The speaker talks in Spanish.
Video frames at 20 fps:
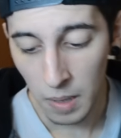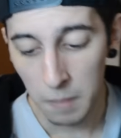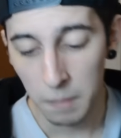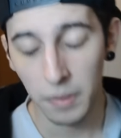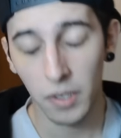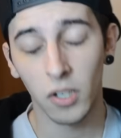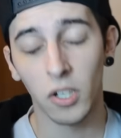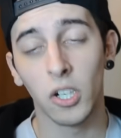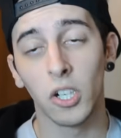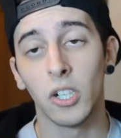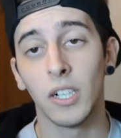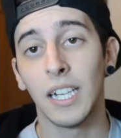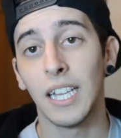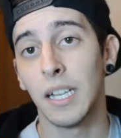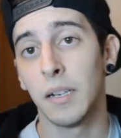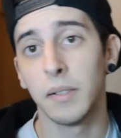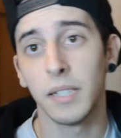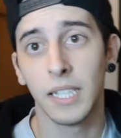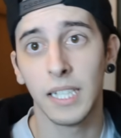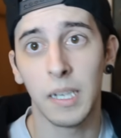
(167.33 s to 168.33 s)
Pero
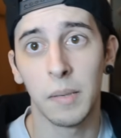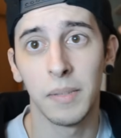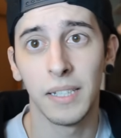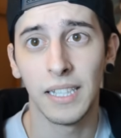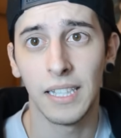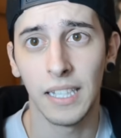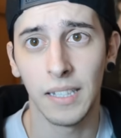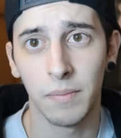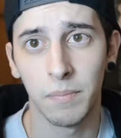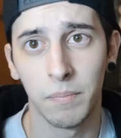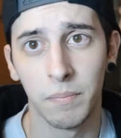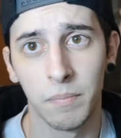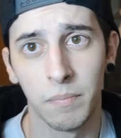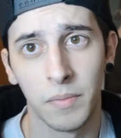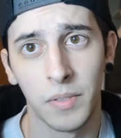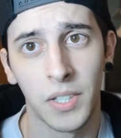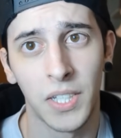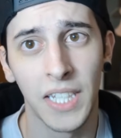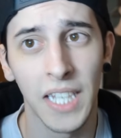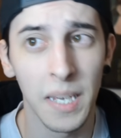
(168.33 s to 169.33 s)
nada, básicamente
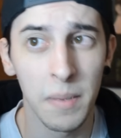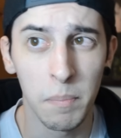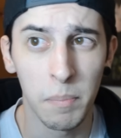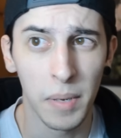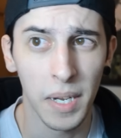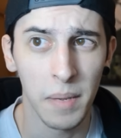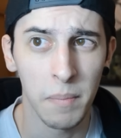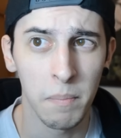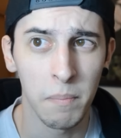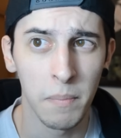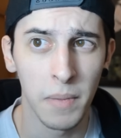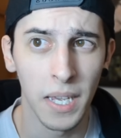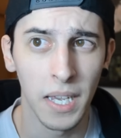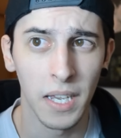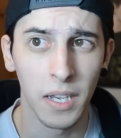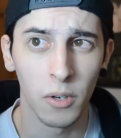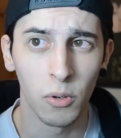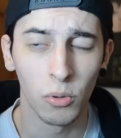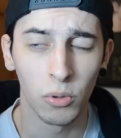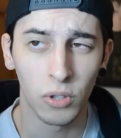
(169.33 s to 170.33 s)
siempre
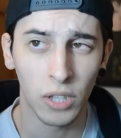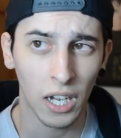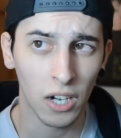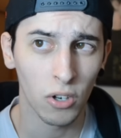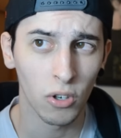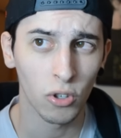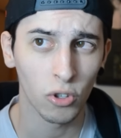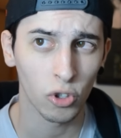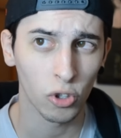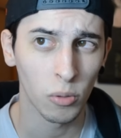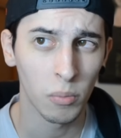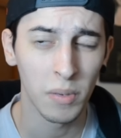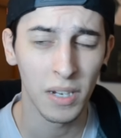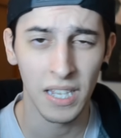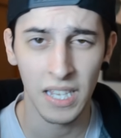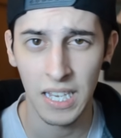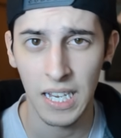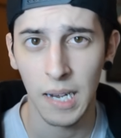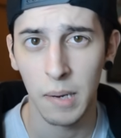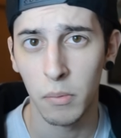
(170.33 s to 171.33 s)
me gustaron los
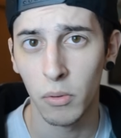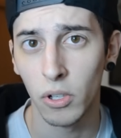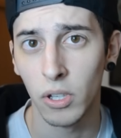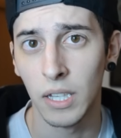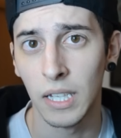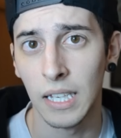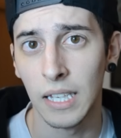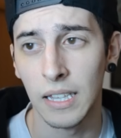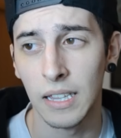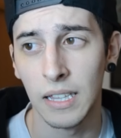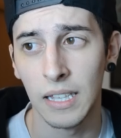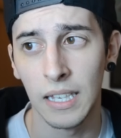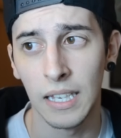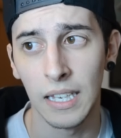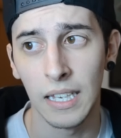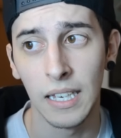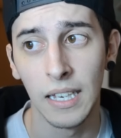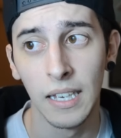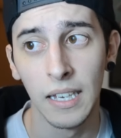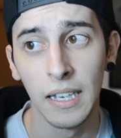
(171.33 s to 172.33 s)
hombres, digamos,
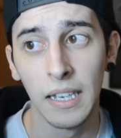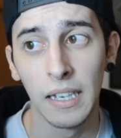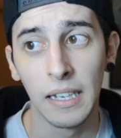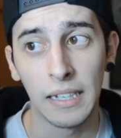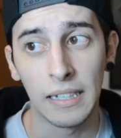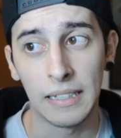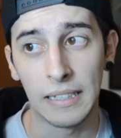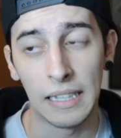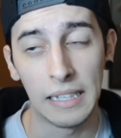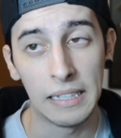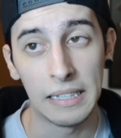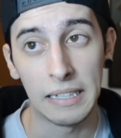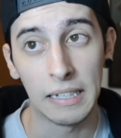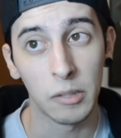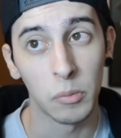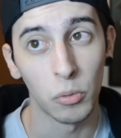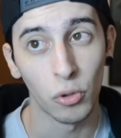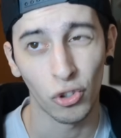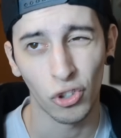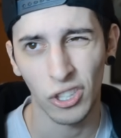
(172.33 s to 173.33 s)
desde que
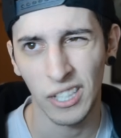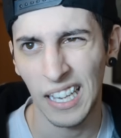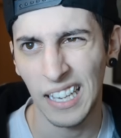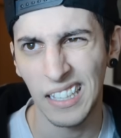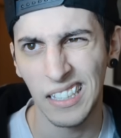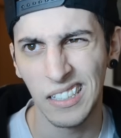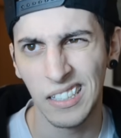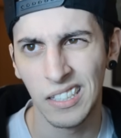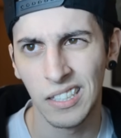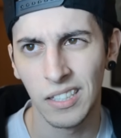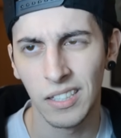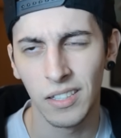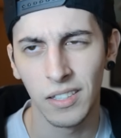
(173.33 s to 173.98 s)
tenía como 6,